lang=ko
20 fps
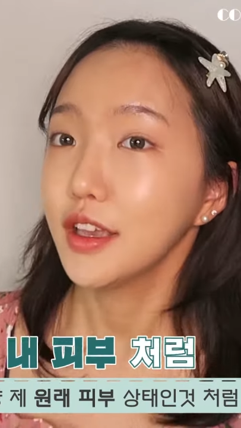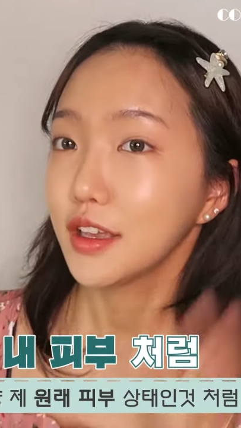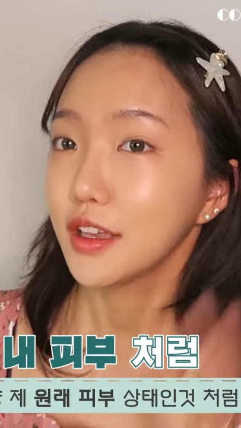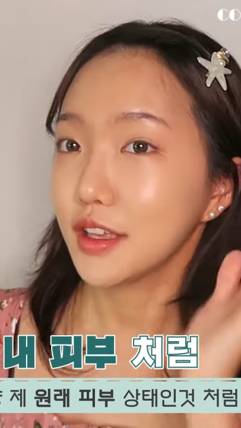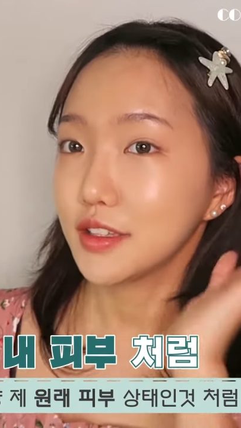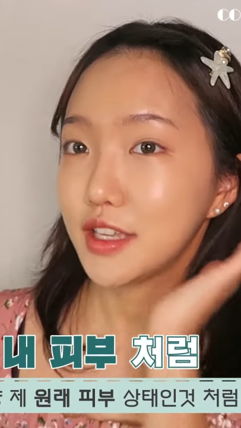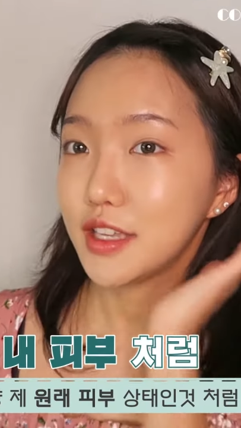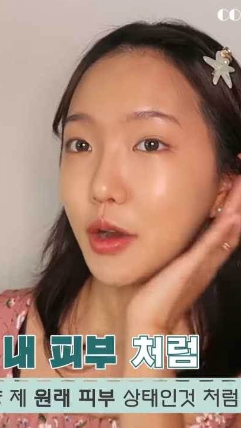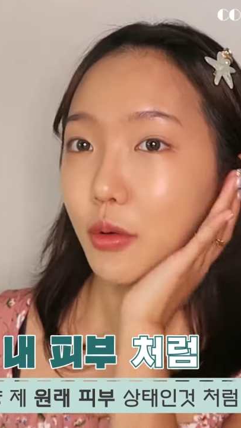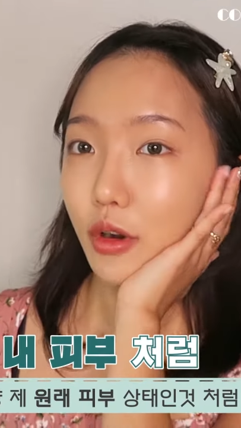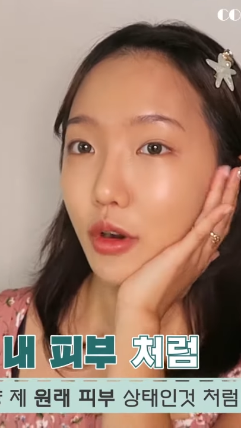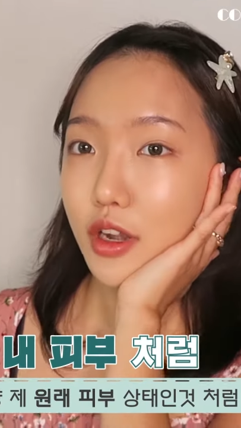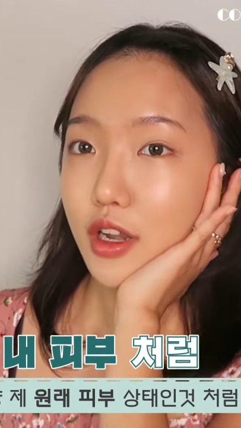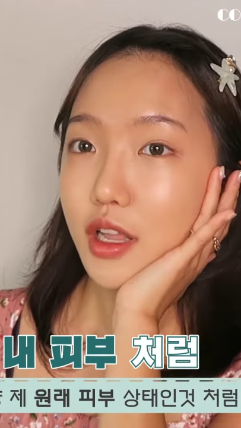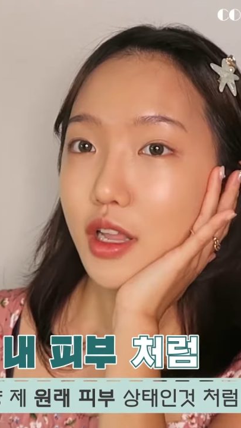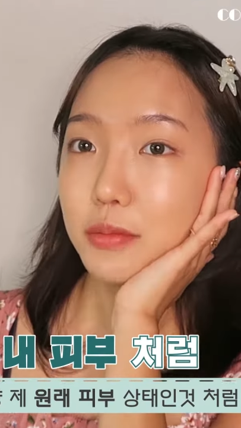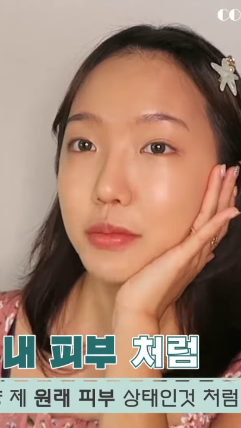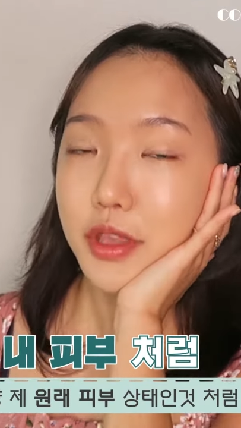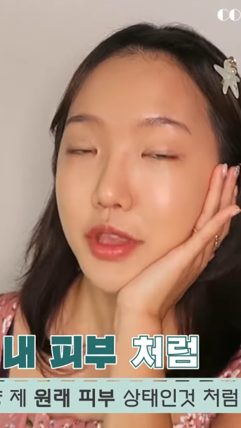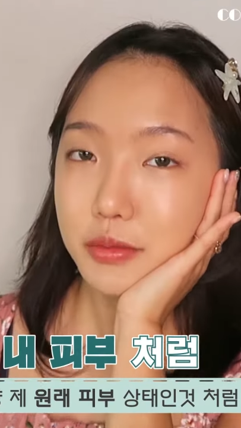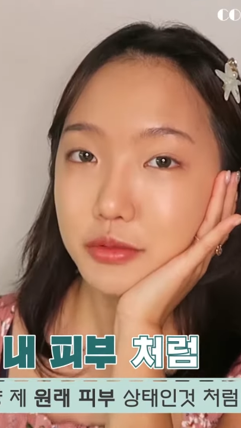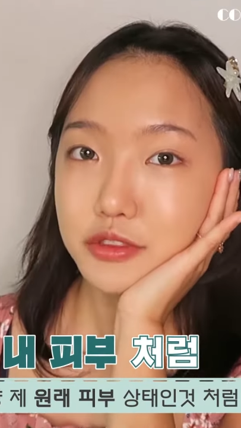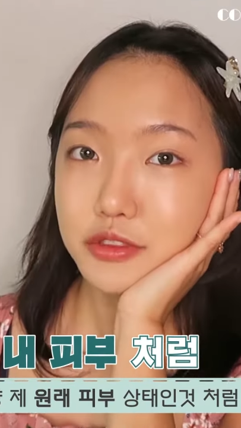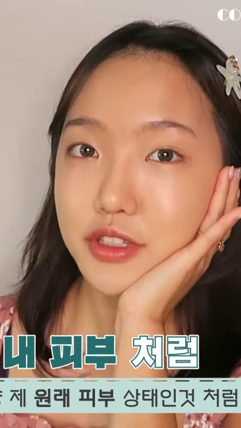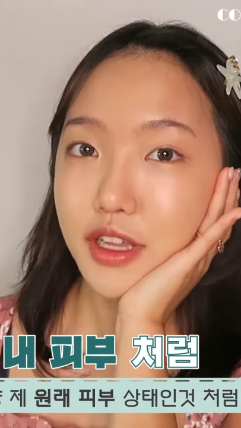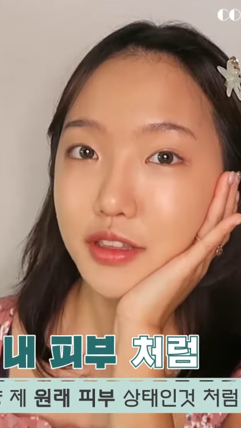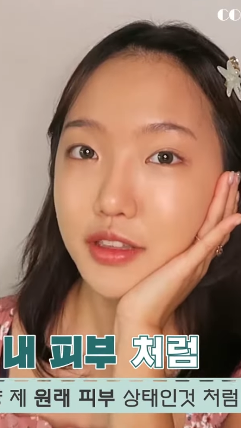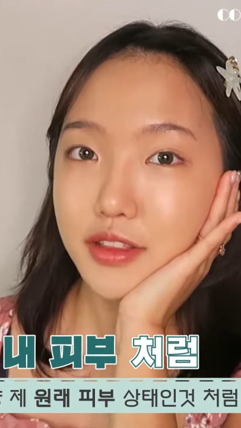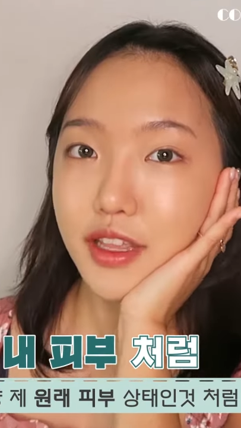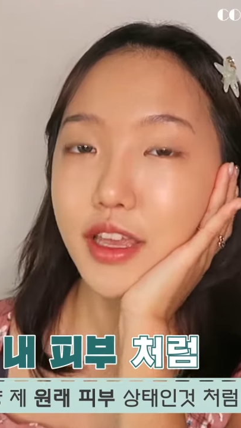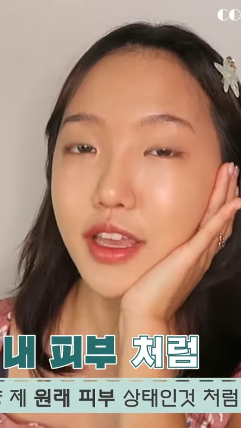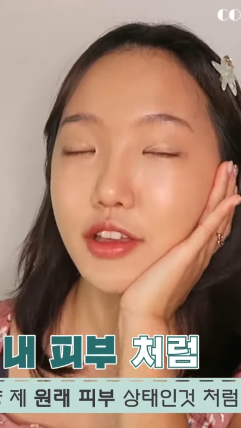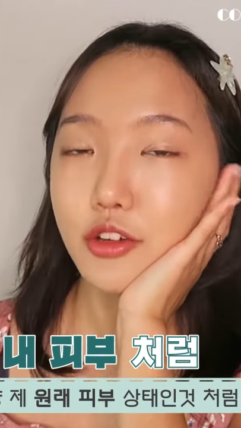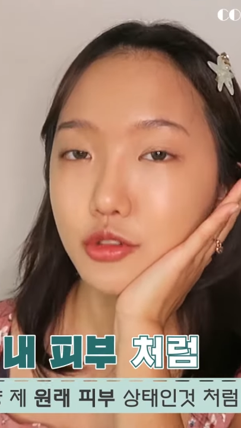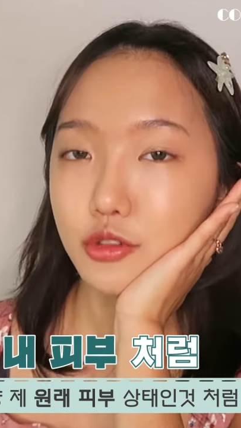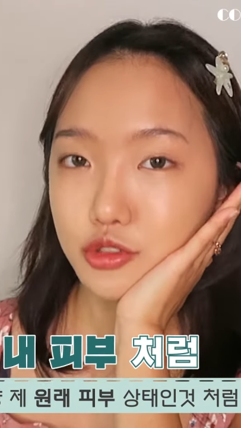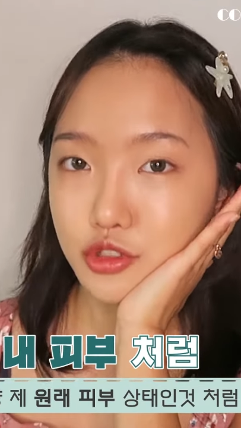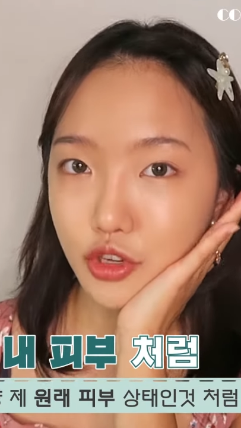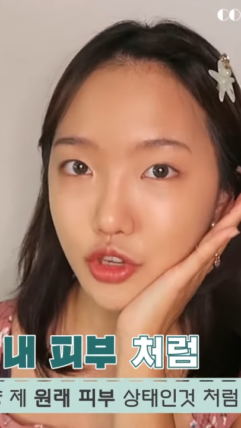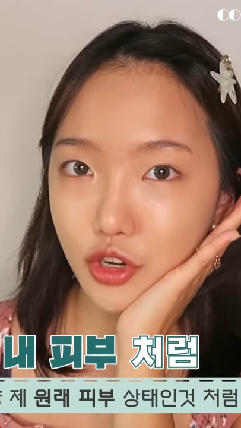그냥 제 원래 피부 상태인
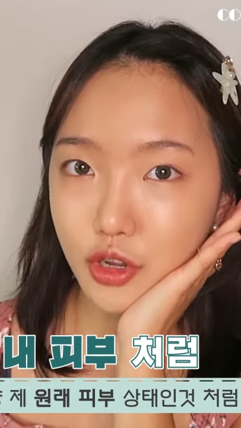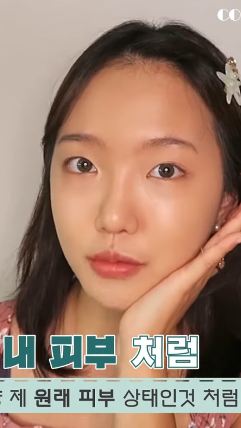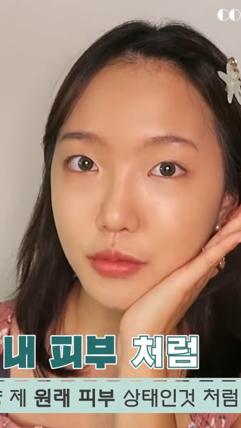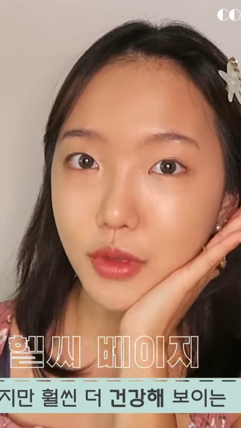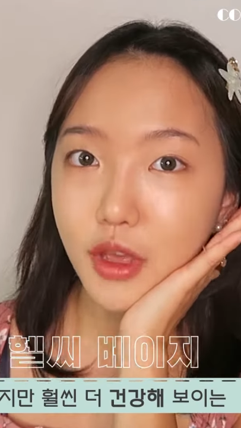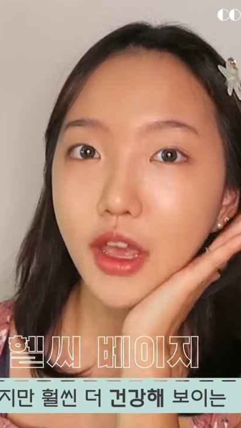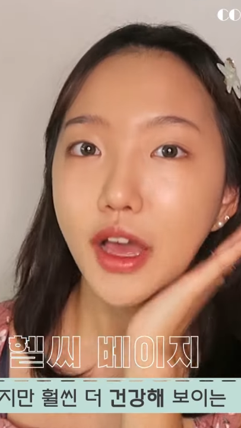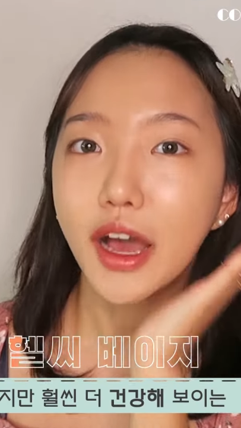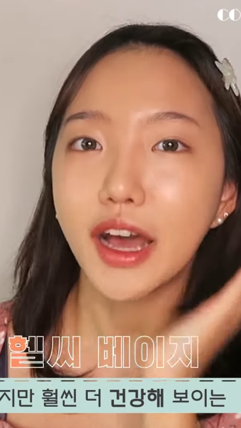것처럼